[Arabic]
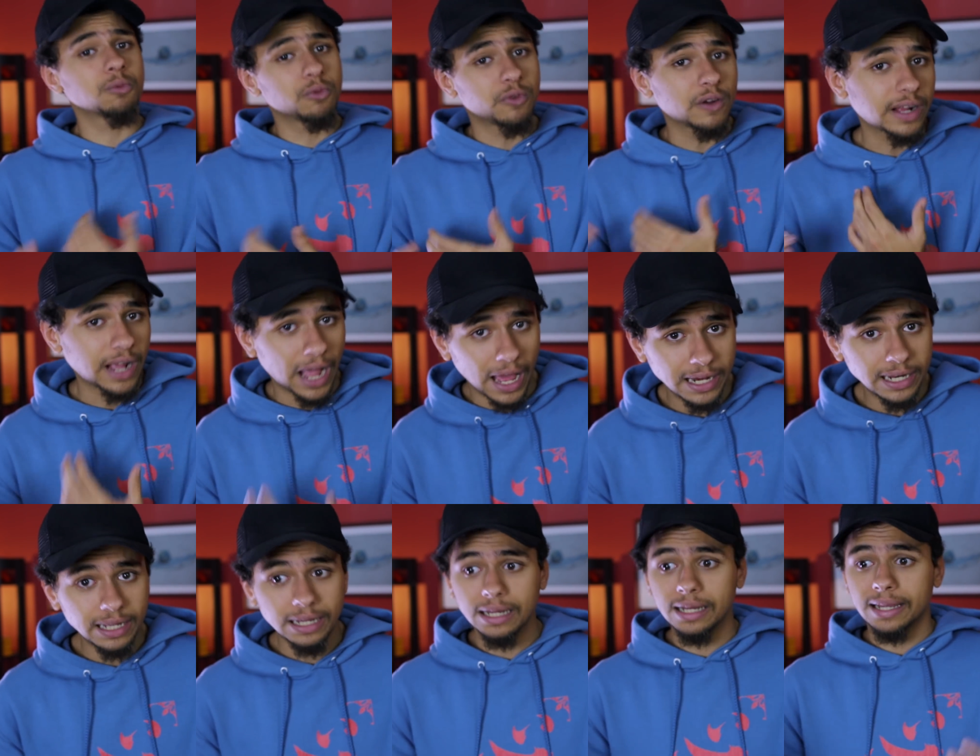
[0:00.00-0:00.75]
بنتفرج
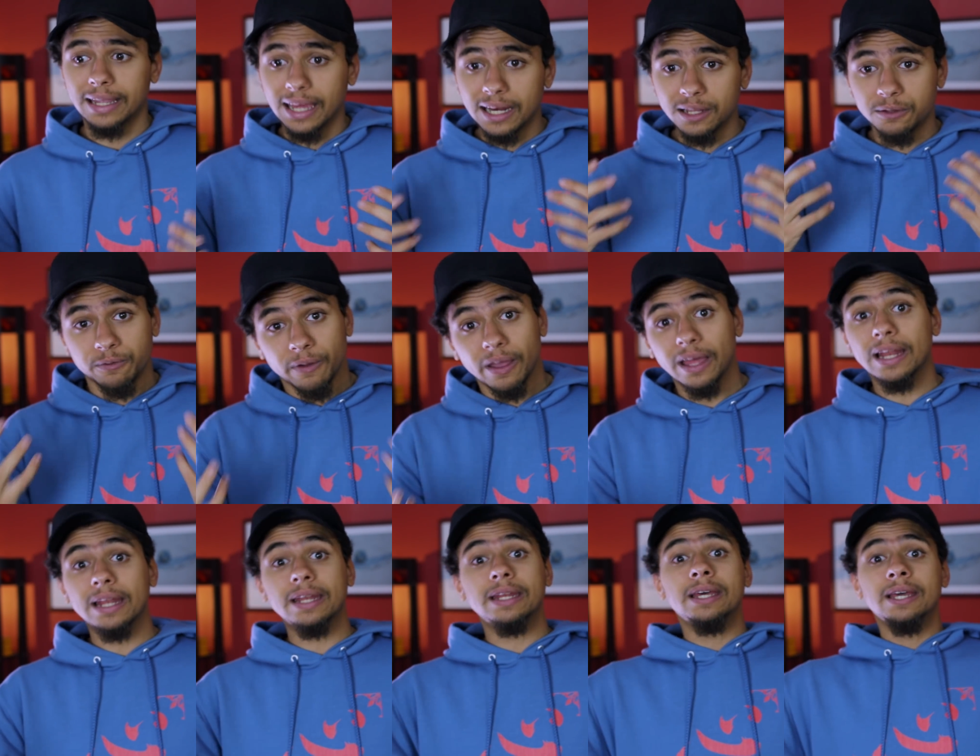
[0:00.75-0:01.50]
عليها كانت
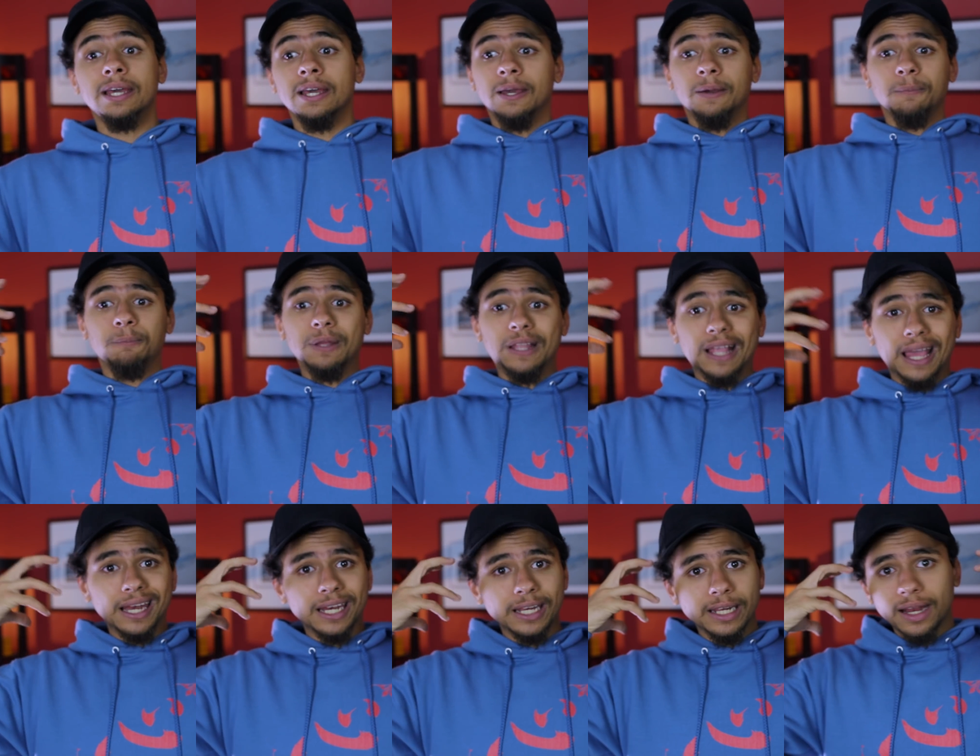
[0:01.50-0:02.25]
فعلا
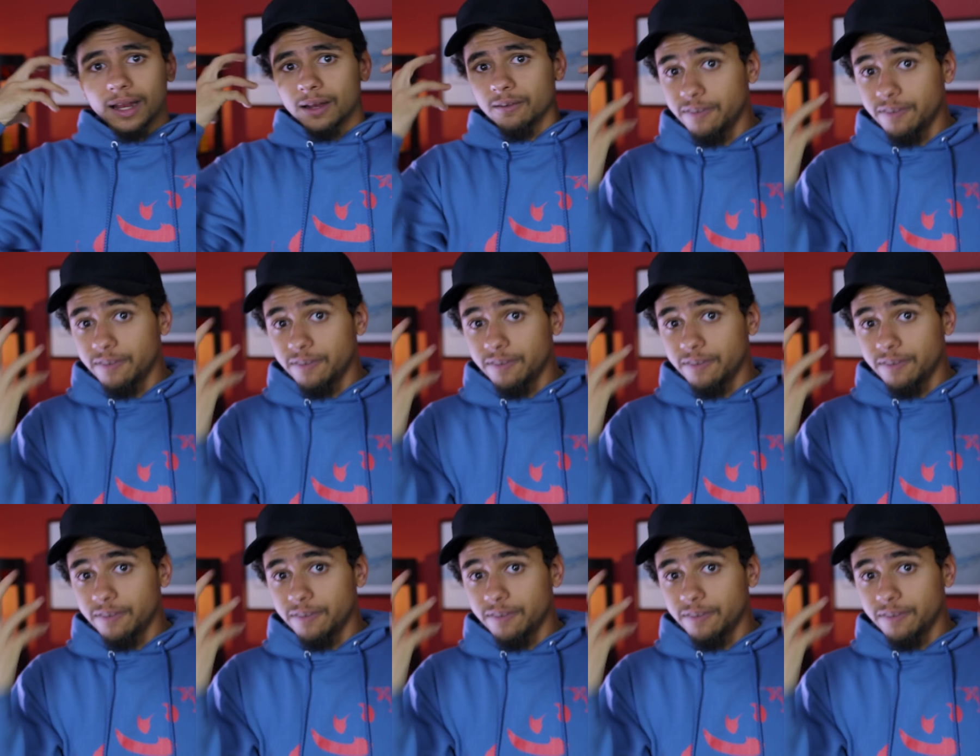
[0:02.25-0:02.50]
بتخلينا